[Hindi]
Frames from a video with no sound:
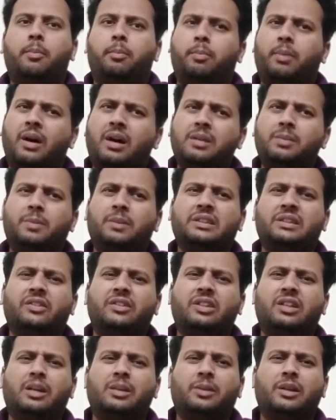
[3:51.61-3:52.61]
बाहर फंसे हुए
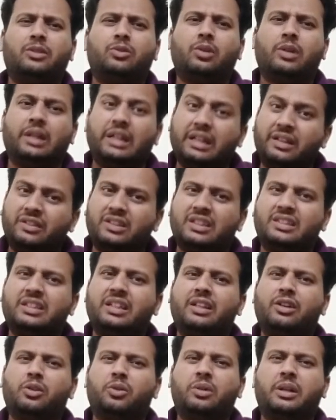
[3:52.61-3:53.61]
तलबात को लाने की वजह से
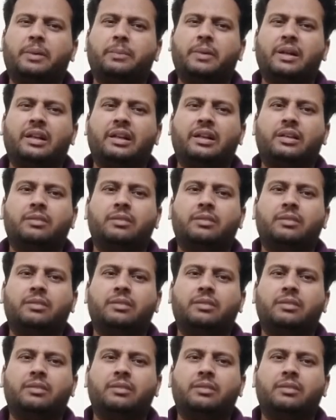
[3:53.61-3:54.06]
ही कोरोना फैला